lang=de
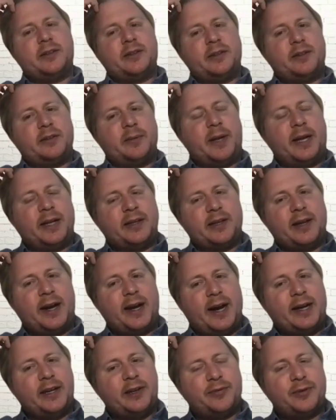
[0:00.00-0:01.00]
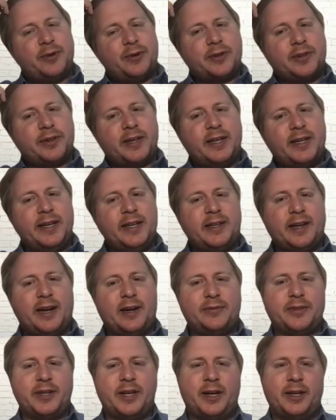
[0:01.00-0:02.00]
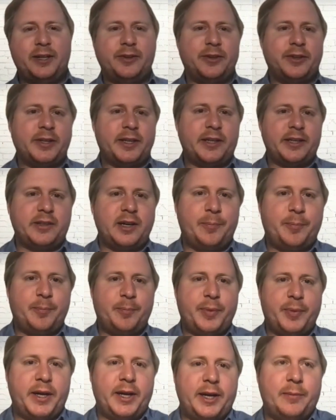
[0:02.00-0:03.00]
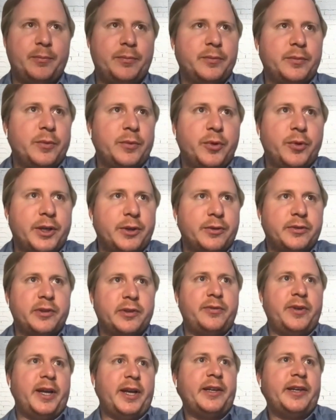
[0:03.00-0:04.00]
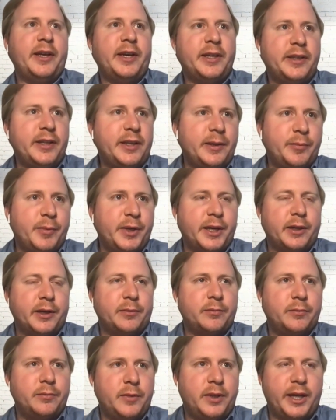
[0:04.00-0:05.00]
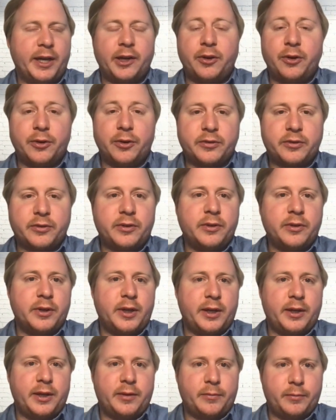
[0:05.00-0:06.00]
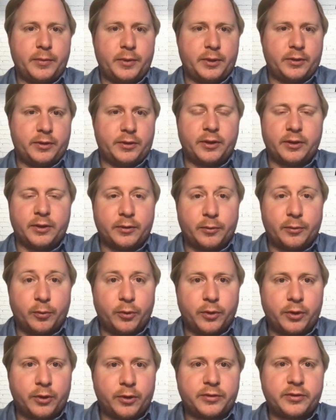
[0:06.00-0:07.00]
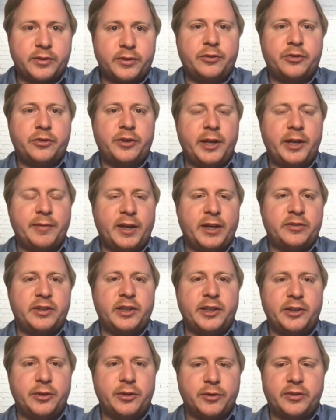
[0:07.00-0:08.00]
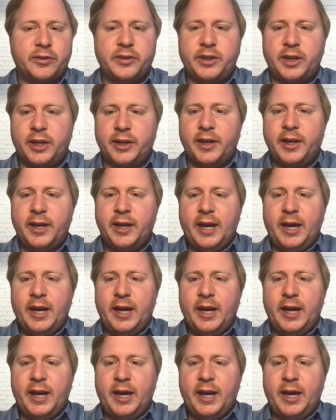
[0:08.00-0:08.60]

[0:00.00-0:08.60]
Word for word: Ich meine, der eine Vorteil liegt auf der Hand, oder? Ich habe ähm, ungenutzte Fläche, die mir Lehrkosten, äh, also wo Kosten entstehen, weil ich sie nicht nutzen kann.